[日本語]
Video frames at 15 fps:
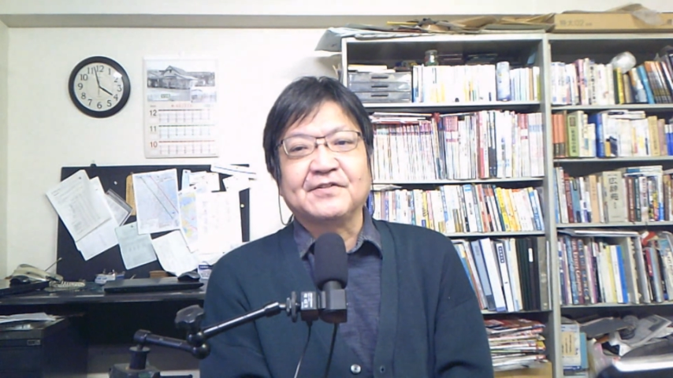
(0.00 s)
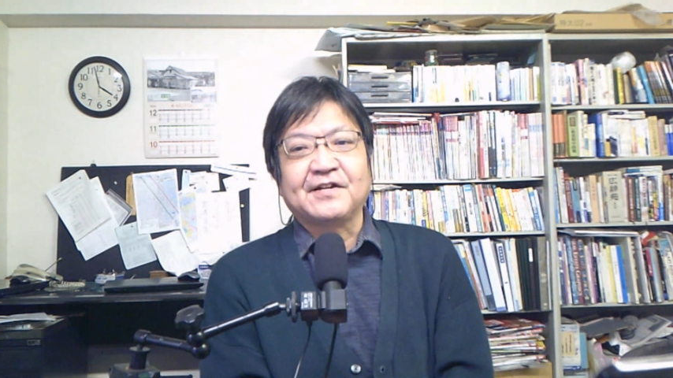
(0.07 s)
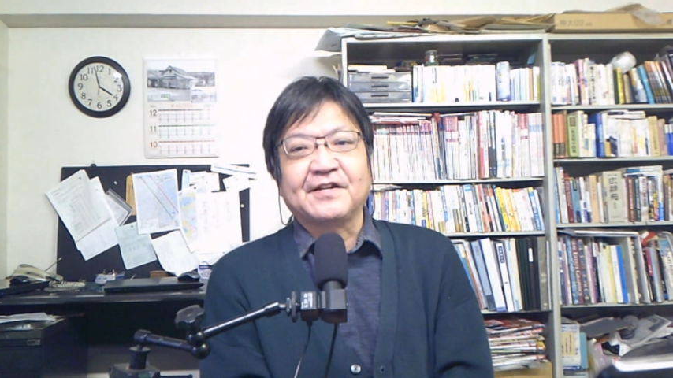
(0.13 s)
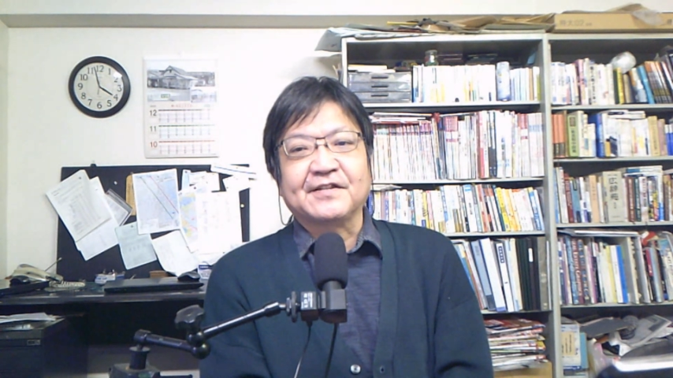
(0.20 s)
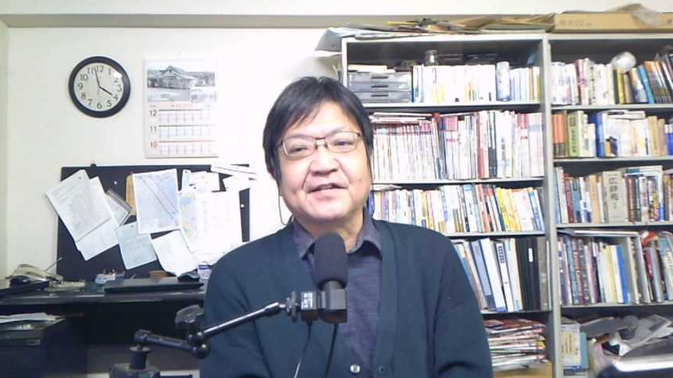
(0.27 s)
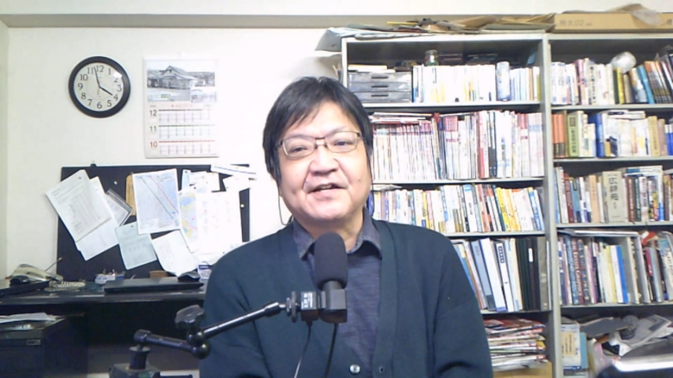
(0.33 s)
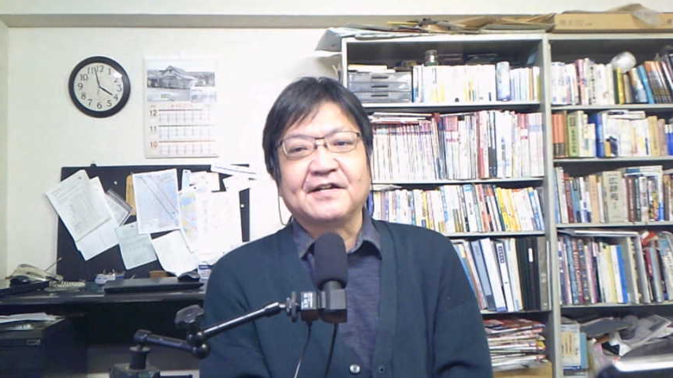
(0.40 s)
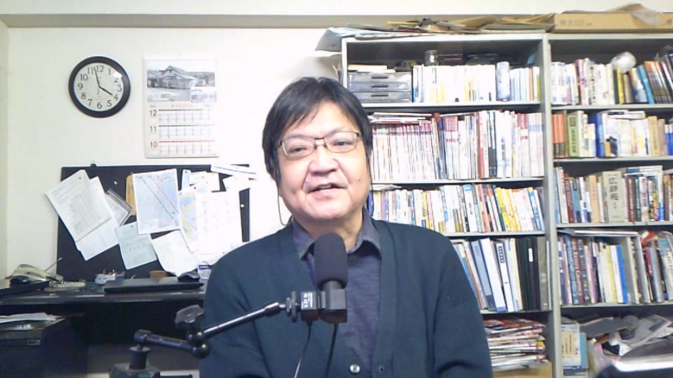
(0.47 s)
さ
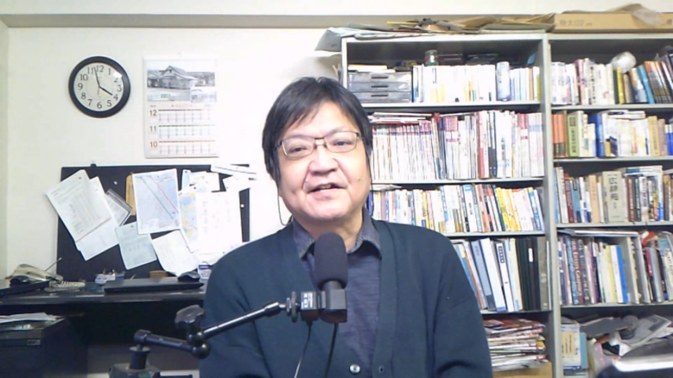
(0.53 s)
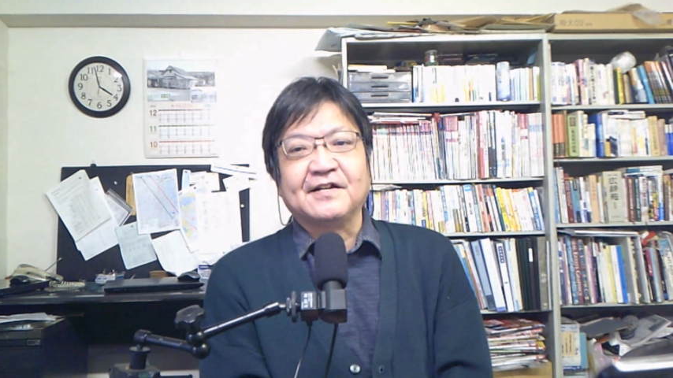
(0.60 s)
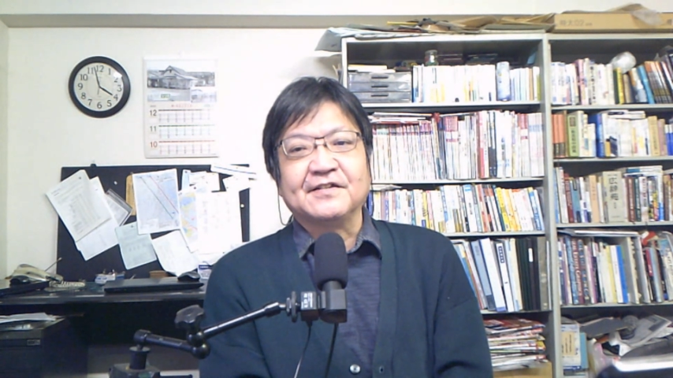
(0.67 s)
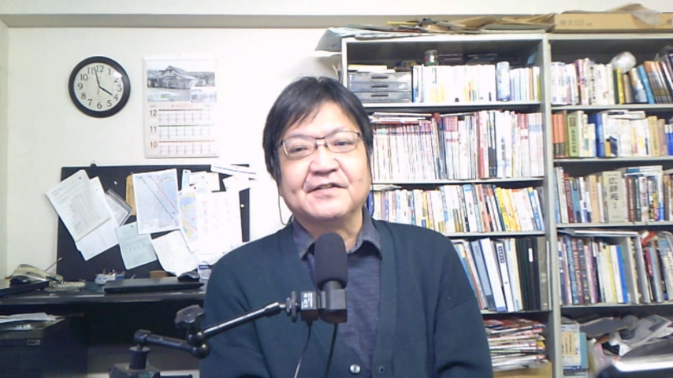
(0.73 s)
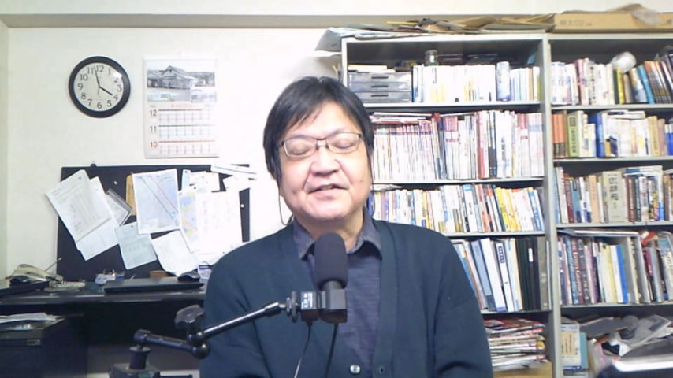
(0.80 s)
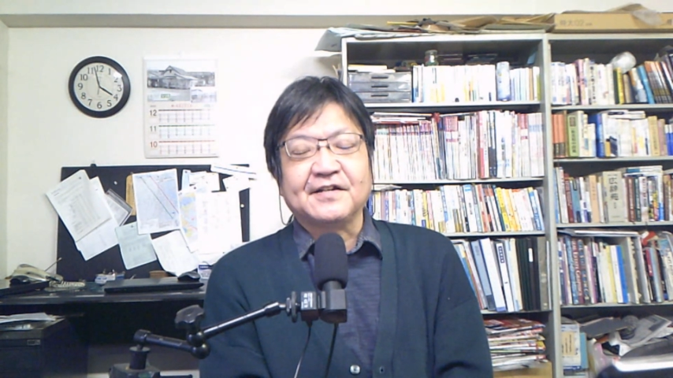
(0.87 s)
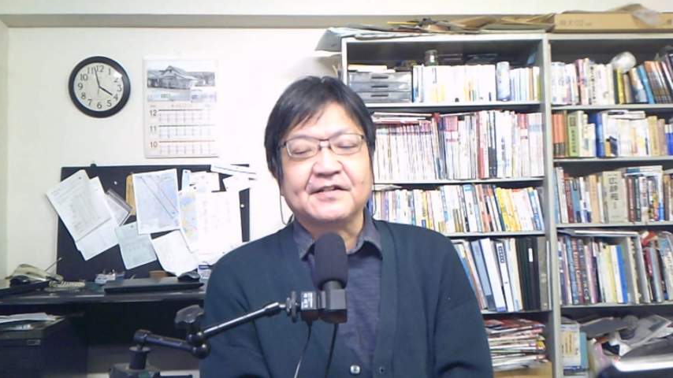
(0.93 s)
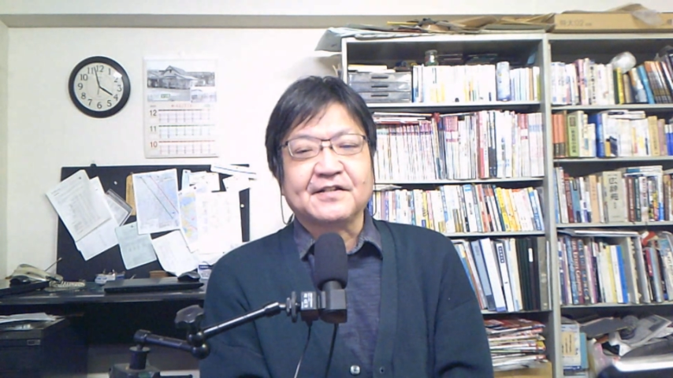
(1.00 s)
れた
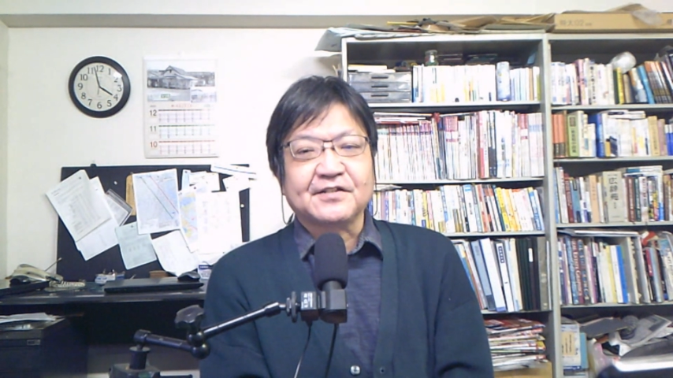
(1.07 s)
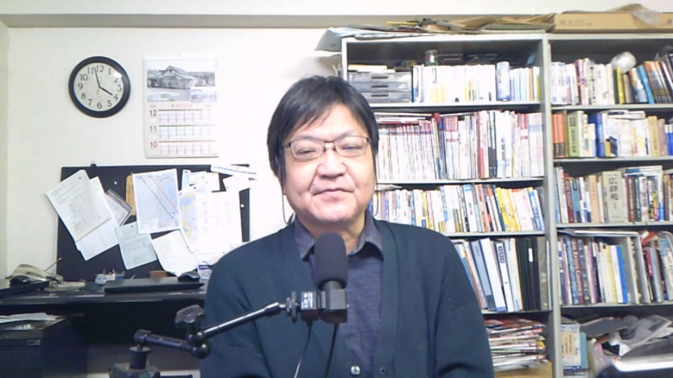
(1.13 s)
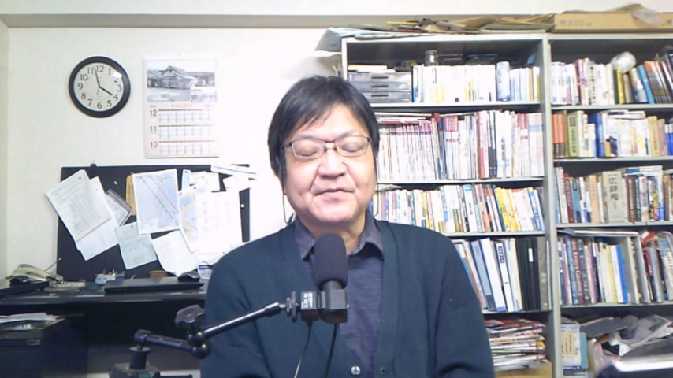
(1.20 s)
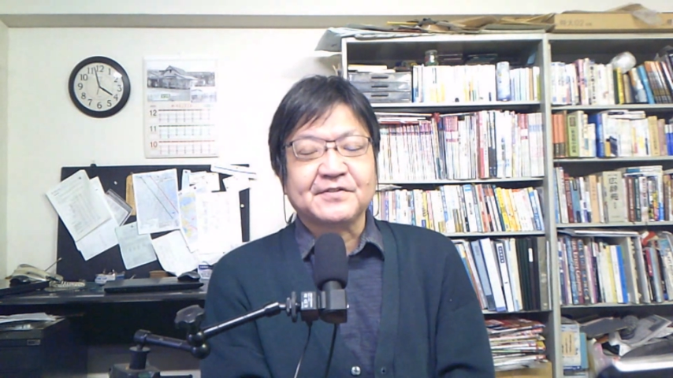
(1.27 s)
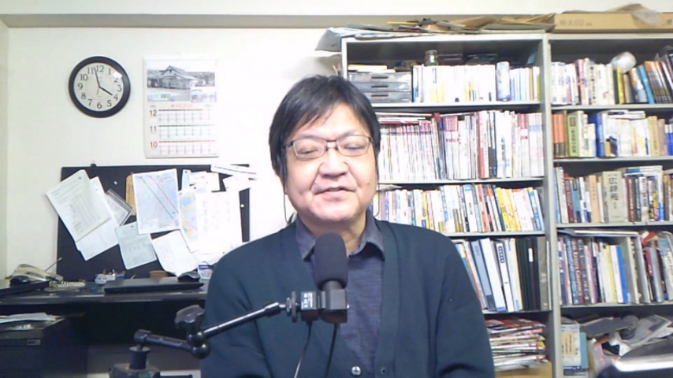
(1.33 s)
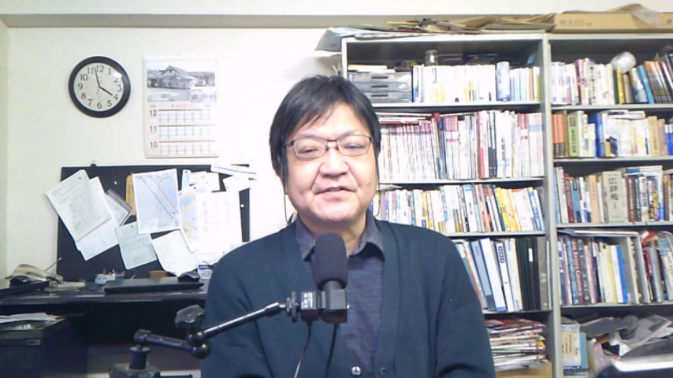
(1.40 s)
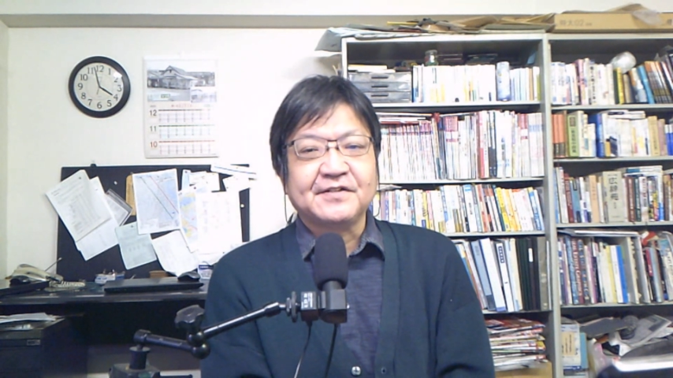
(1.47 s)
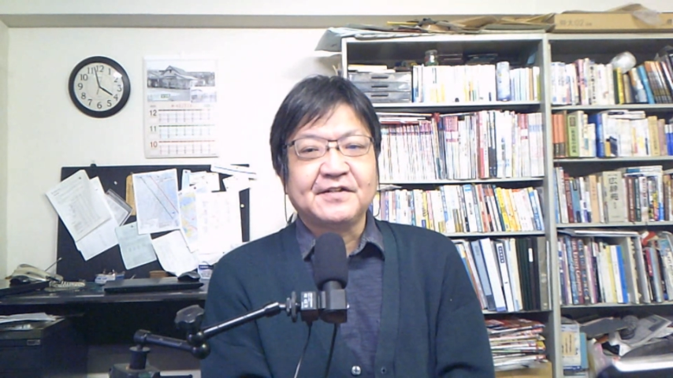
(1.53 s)
感じがいたし
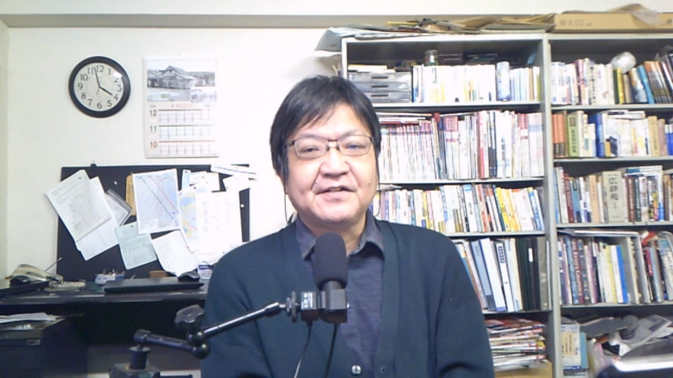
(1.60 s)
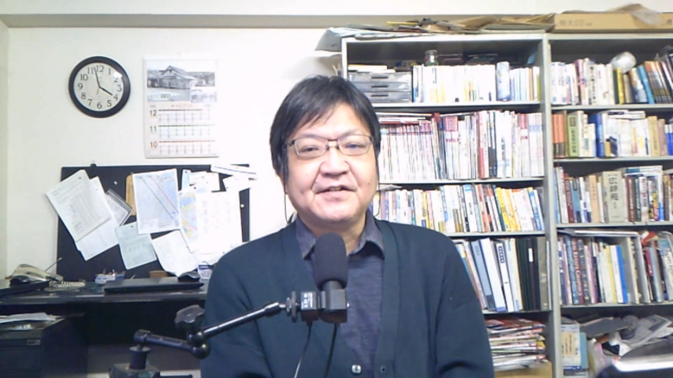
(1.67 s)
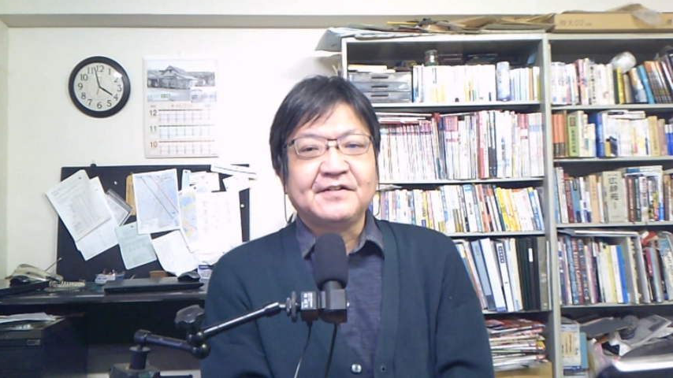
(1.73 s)
ます。